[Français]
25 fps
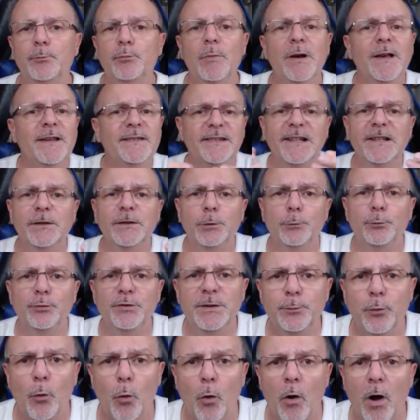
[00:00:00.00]
Installez ce
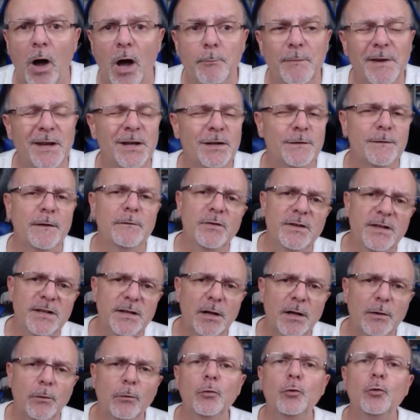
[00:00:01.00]
petit programme et je vais vous
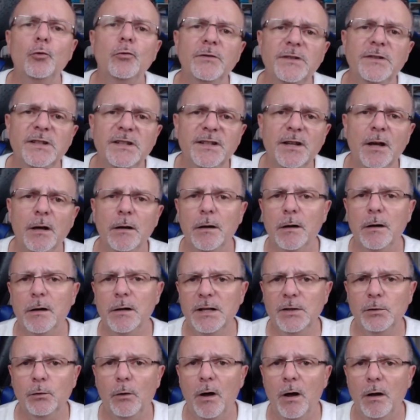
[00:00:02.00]
dire au quotidien,
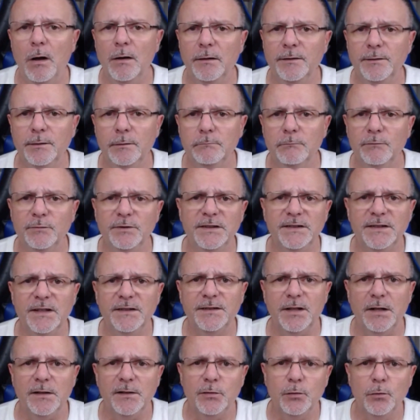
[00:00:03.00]
clic droit,
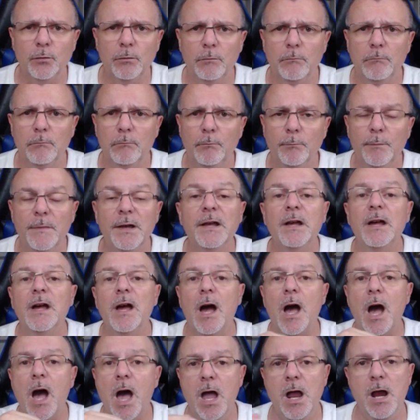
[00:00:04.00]
désinstallation,
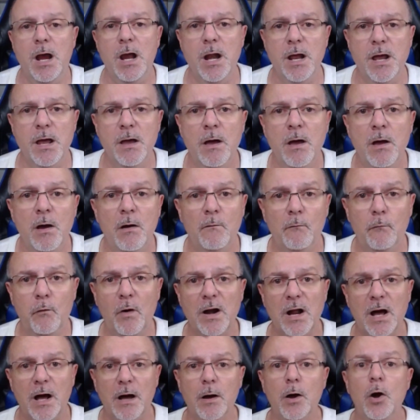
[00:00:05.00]
réglées.
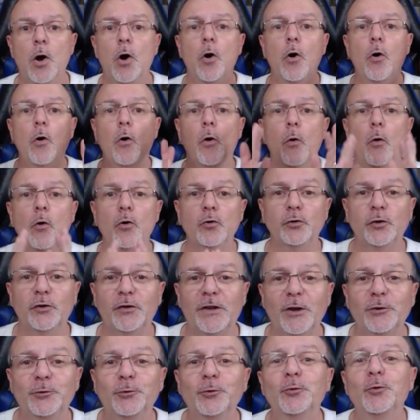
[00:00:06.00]
Voilà, ce
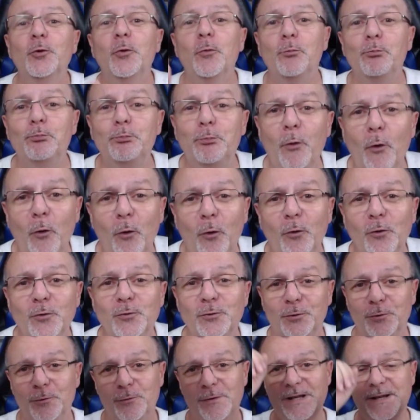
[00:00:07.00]
sera tout pour
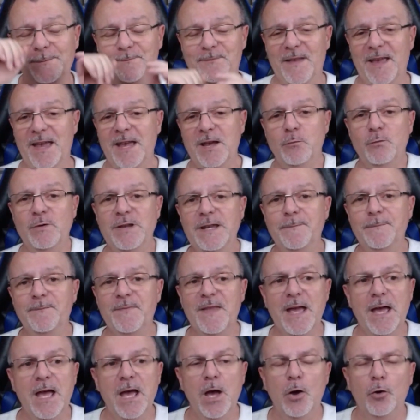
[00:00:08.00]
aujourd'hui. Et oui,
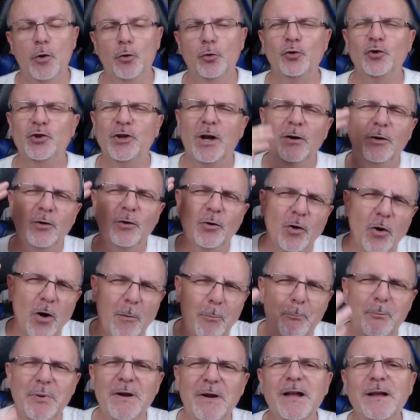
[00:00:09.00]
euh, j'ai
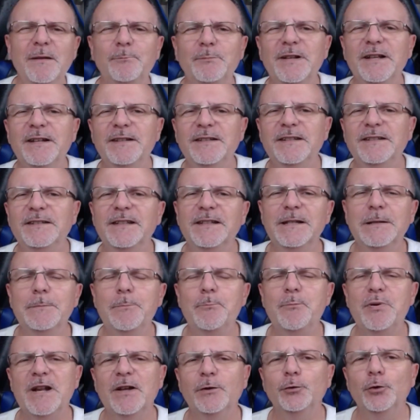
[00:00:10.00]
encore plein plein d'idées,
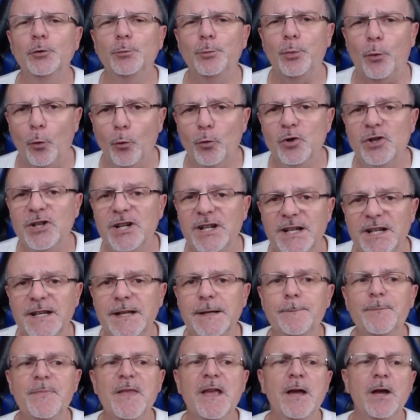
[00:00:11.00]
plein de
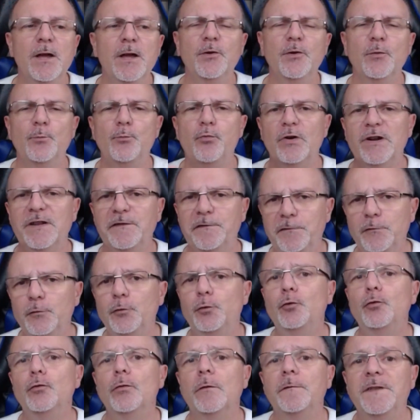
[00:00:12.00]
projets pour les
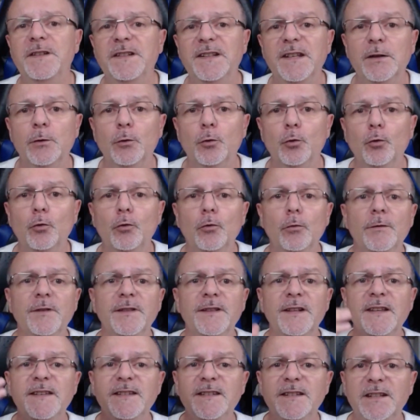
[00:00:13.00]
futures vidéos.
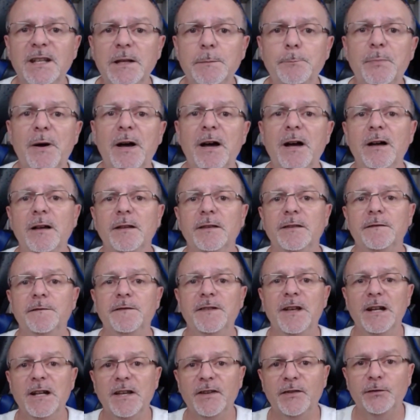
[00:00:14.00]
N'hésitez pas
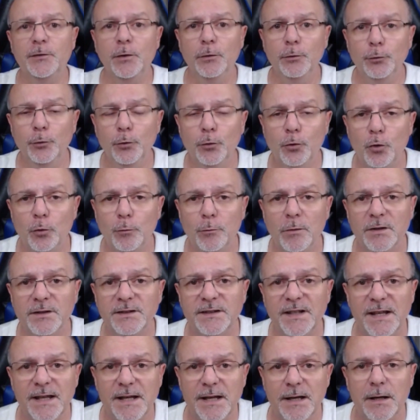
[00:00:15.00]
via la zone de
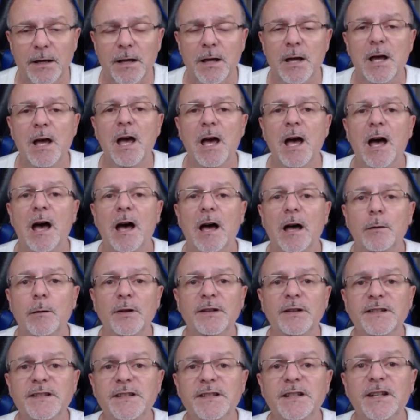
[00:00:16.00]
commentaires à
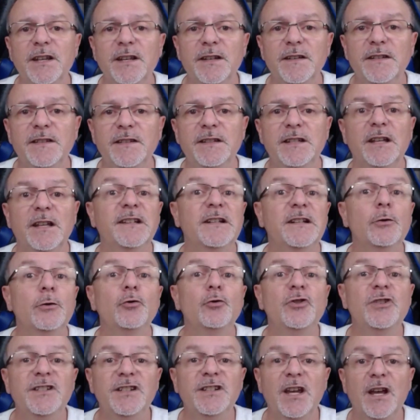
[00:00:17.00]
m'indiquer s'il y a des
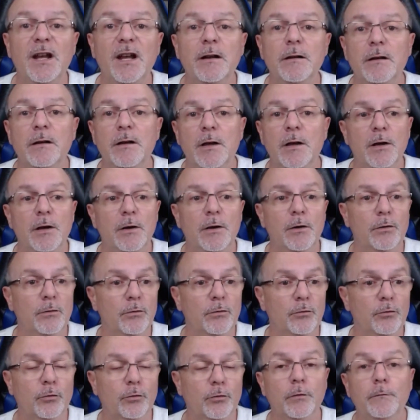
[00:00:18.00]
logiciels
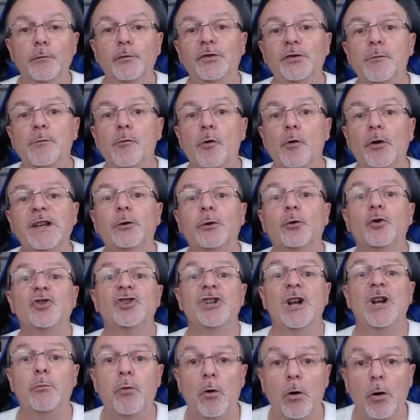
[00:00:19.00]
euh, que vous aimeriez que
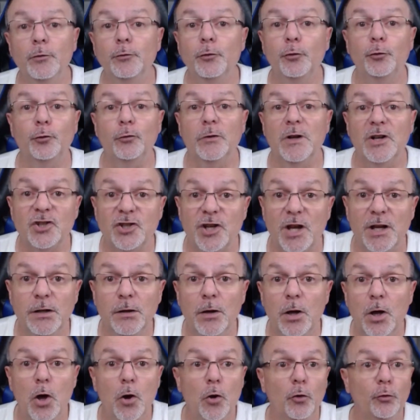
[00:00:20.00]
j'aborde sur la chaîne,
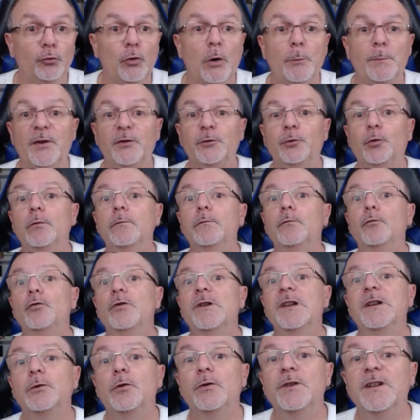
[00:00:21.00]
soit parce que vous ne
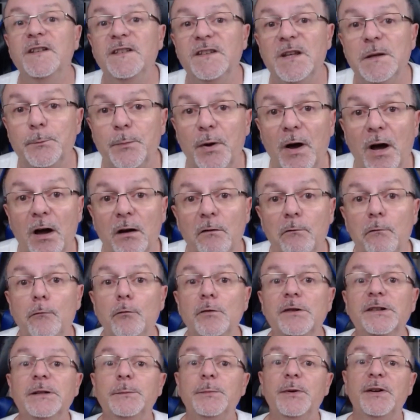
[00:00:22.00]
les connaissez pas, vous
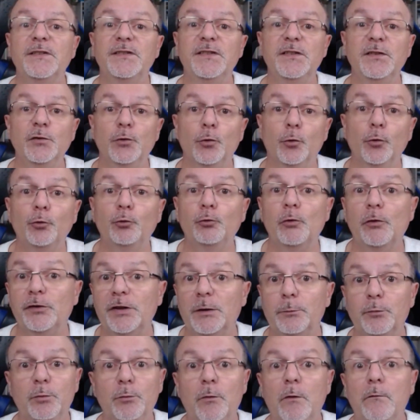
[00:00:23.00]
voulez des précisions, soit
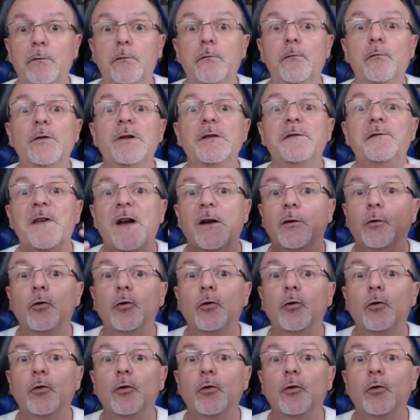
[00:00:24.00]
simplement vous voulez faire